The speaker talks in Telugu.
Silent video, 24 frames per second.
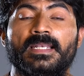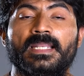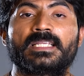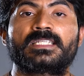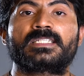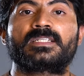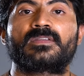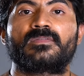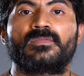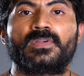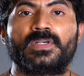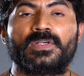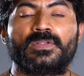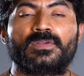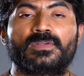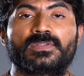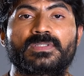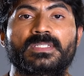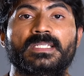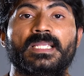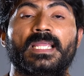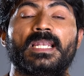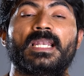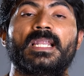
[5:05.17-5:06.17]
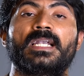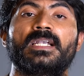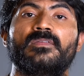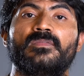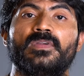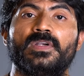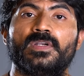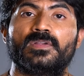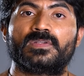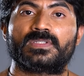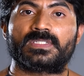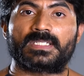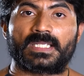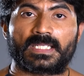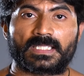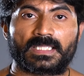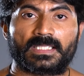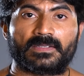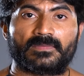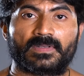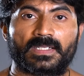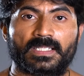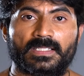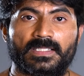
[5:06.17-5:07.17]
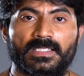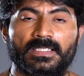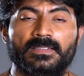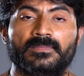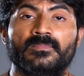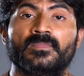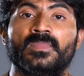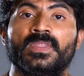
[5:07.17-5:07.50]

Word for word: నెక్స్ట్ వీడియోస్ ఎలాంటి వీడియోస్ చేద్దాం అనేది